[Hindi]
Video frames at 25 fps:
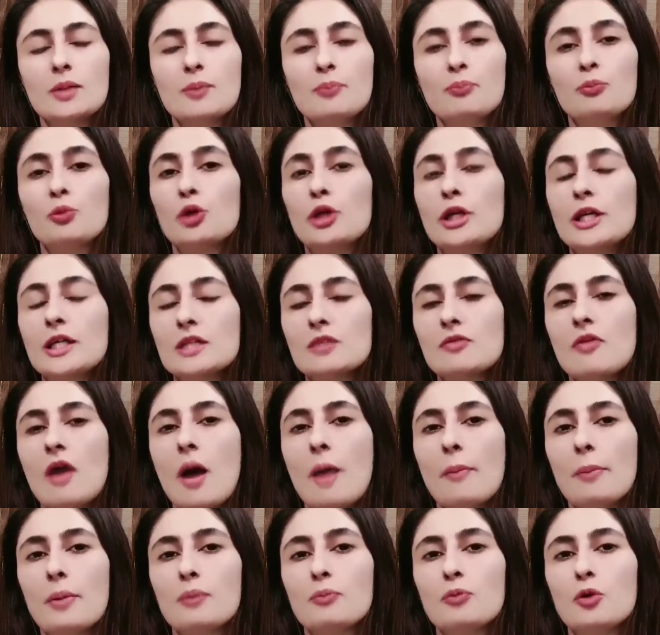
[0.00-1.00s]
जब पुलिस
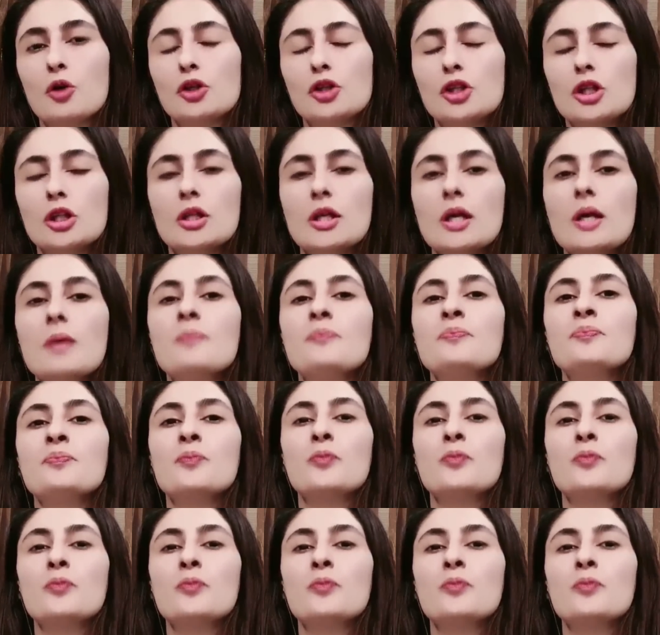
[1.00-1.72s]
वहां पर पहुंची थी